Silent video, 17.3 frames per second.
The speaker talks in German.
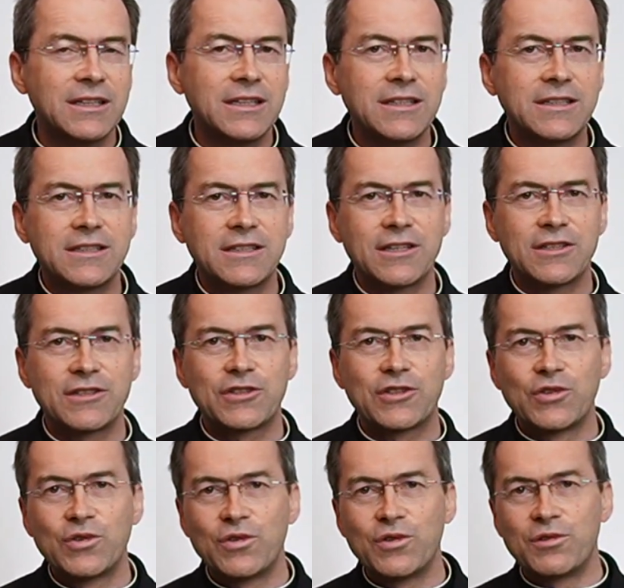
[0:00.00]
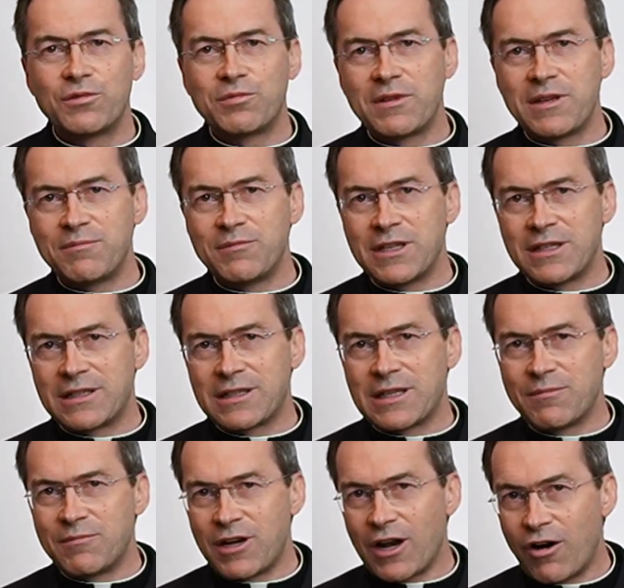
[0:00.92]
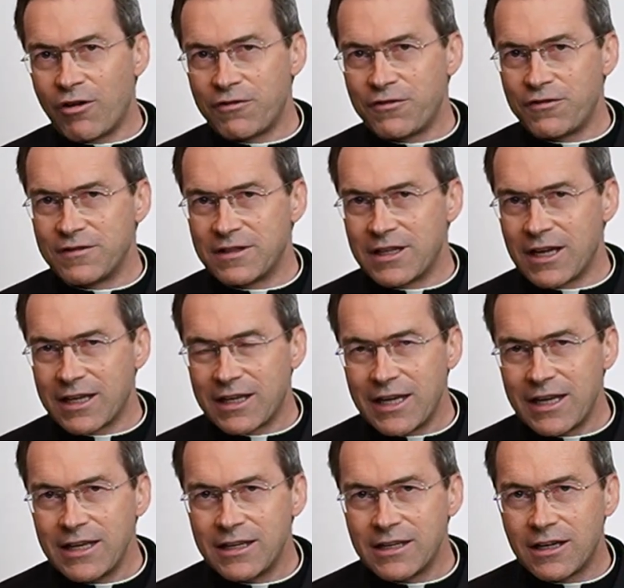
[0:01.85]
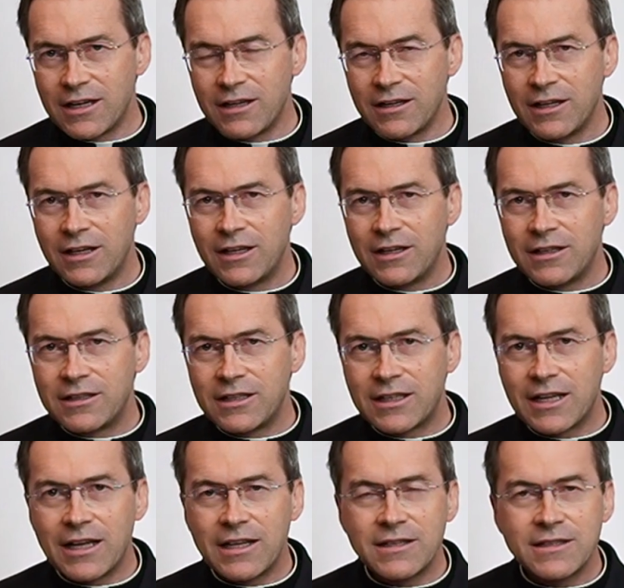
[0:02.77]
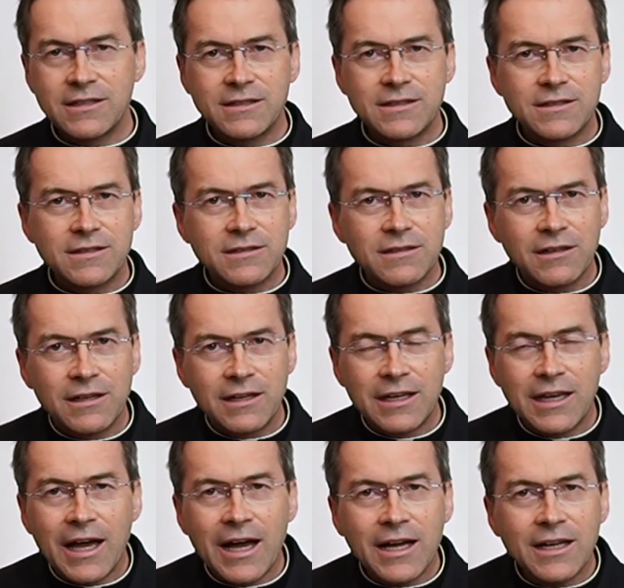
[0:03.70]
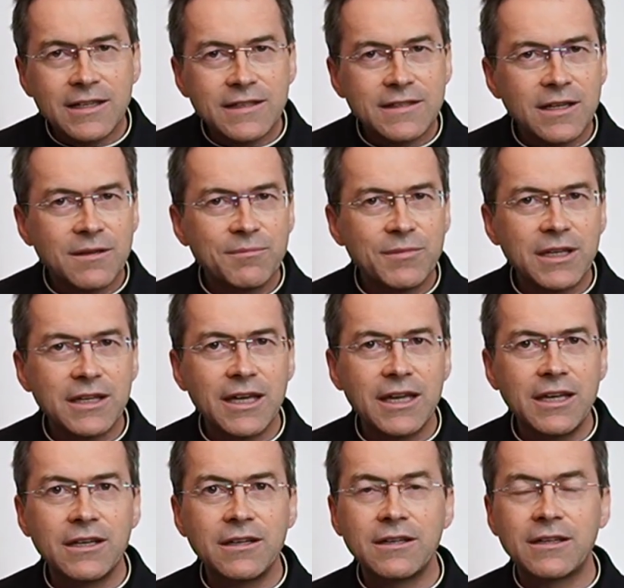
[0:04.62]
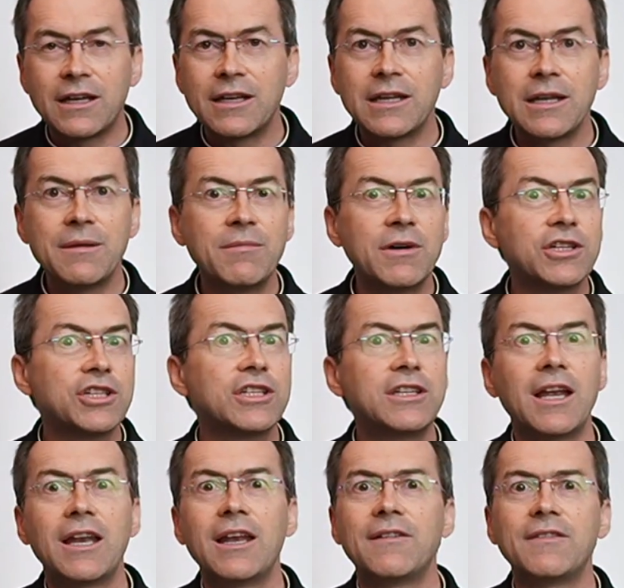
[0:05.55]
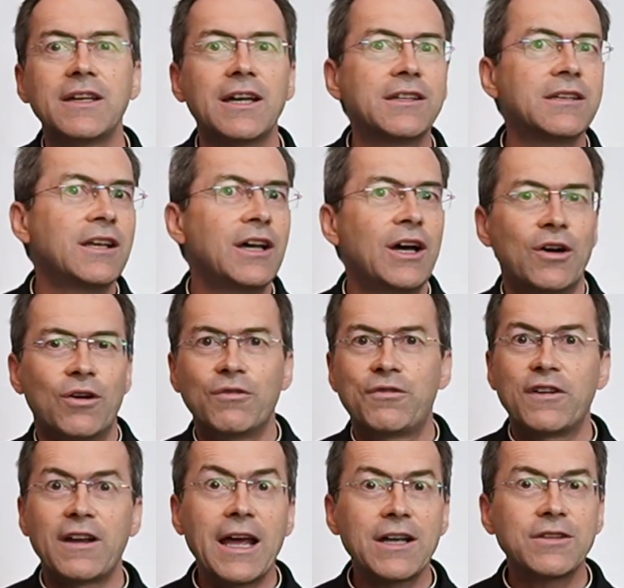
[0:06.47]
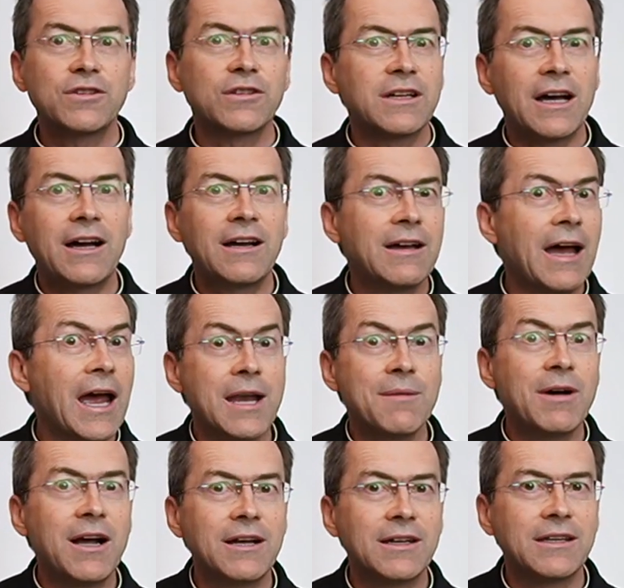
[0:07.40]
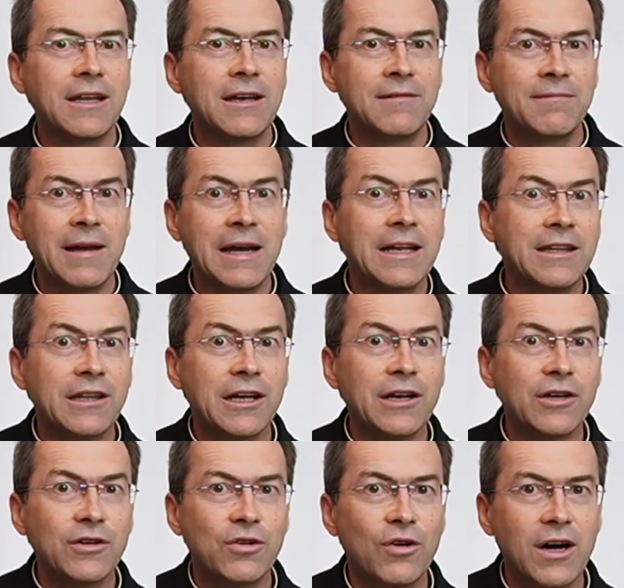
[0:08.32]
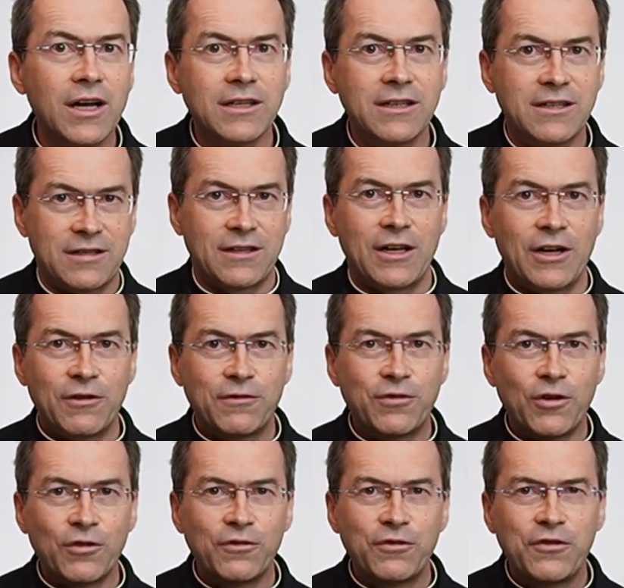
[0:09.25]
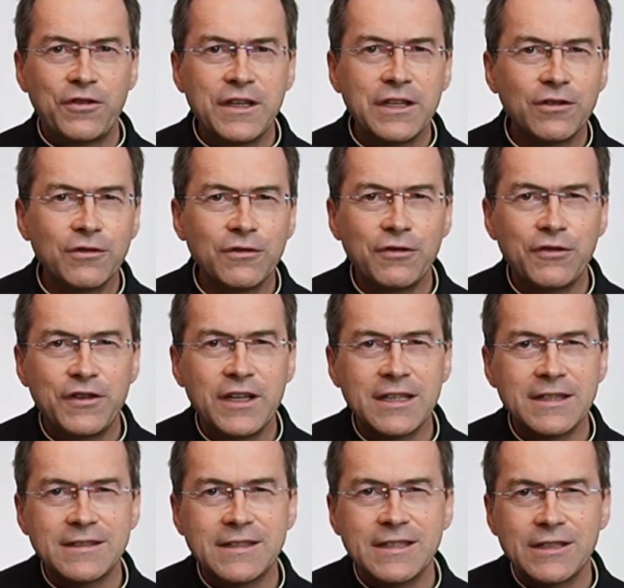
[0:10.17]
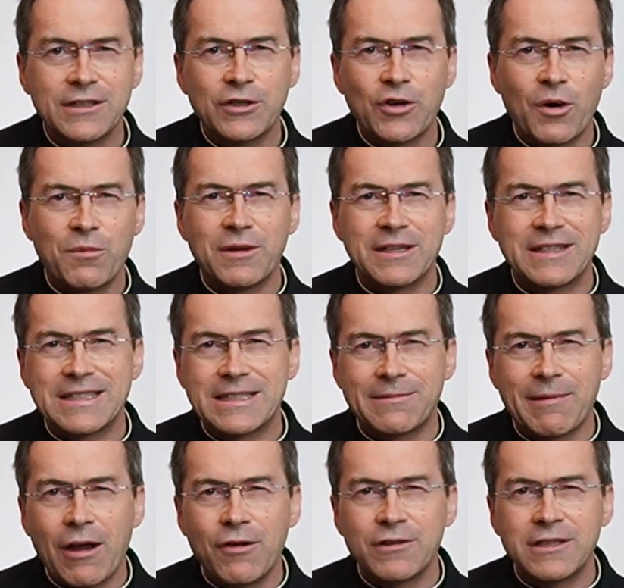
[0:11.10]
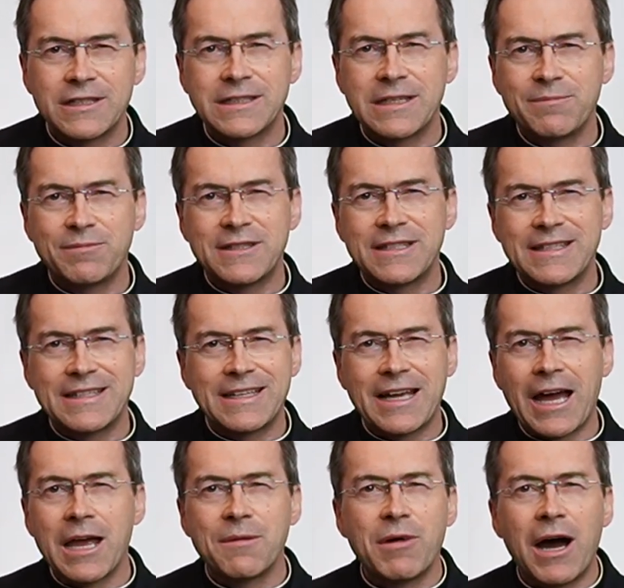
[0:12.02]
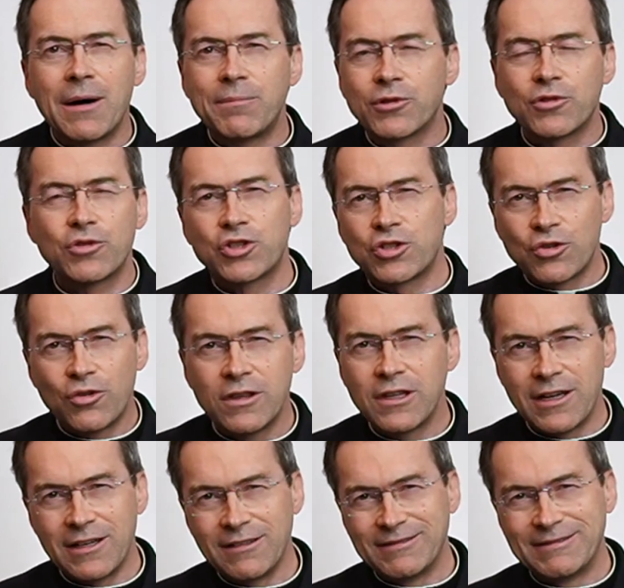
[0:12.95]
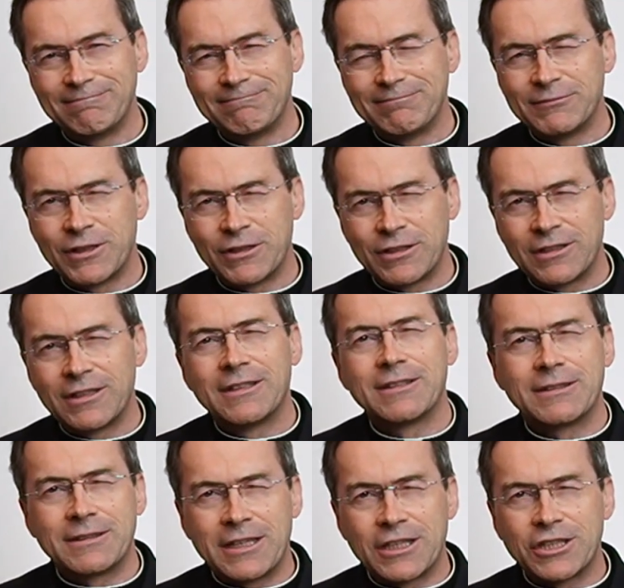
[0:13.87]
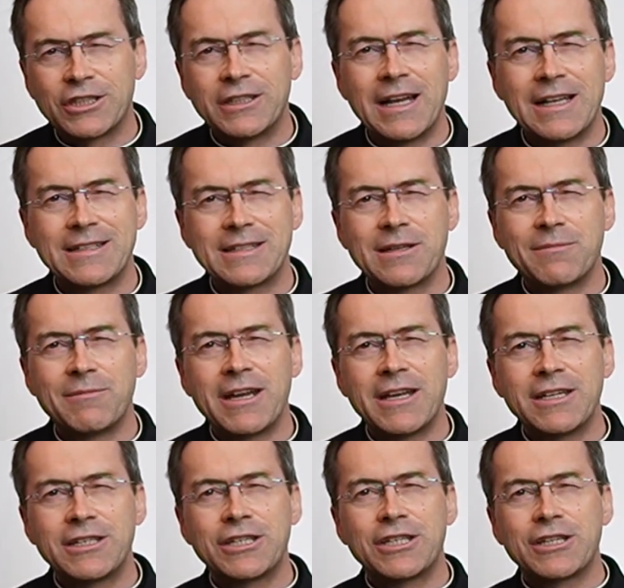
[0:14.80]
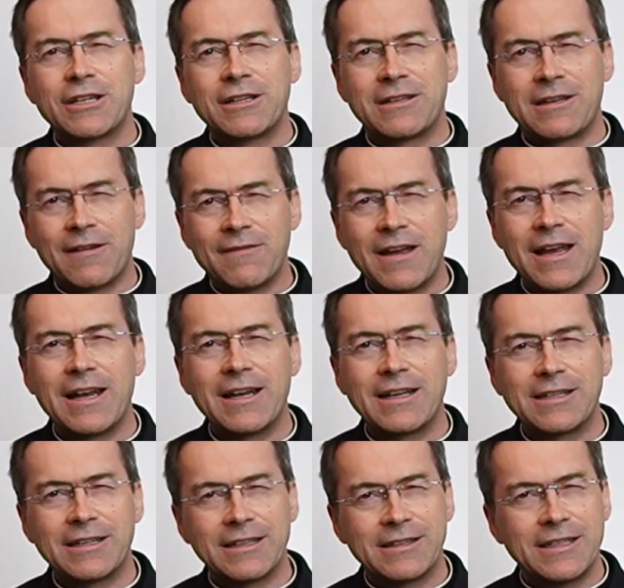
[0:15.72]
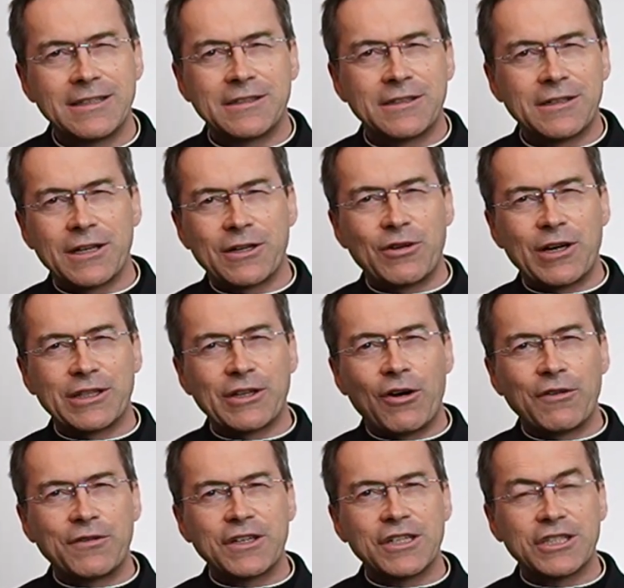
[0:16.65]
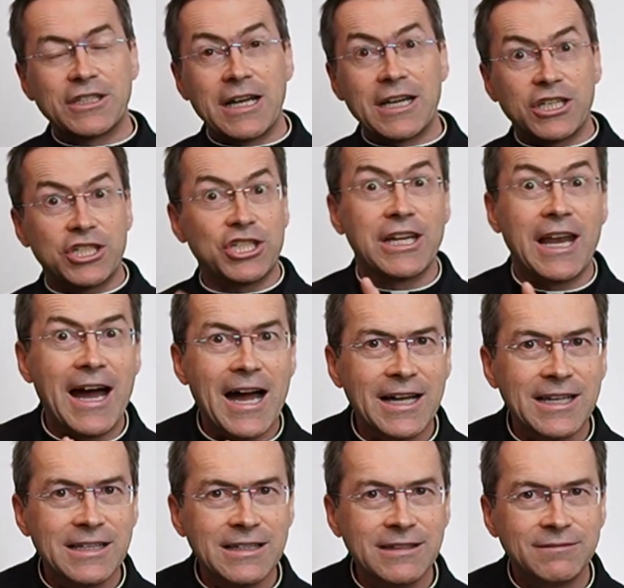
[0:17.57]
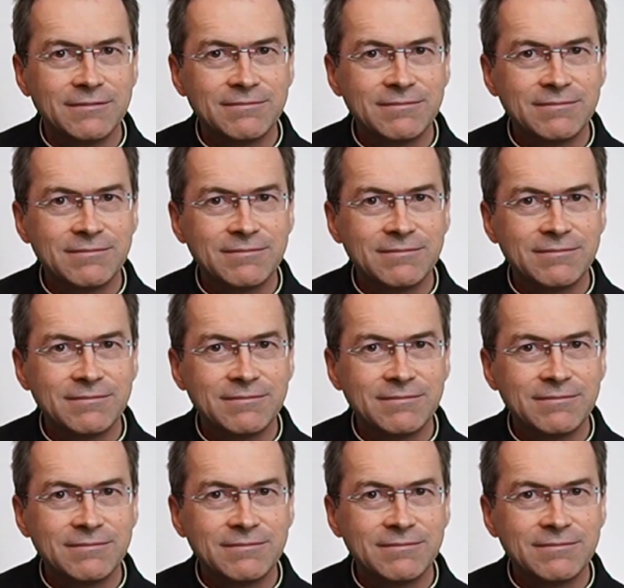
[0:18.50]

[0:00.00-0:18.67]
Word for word: Ist das so wie mit dem Laufen der Kinder, die ganz langsam beginnen, dann immer schneller werden und vielleicht sogar einmal den Weltrekord von 44,72 km/h pro Stunde, der schnellste Mensch der Welt hat diesen Rekord aufgestellt, schlagen?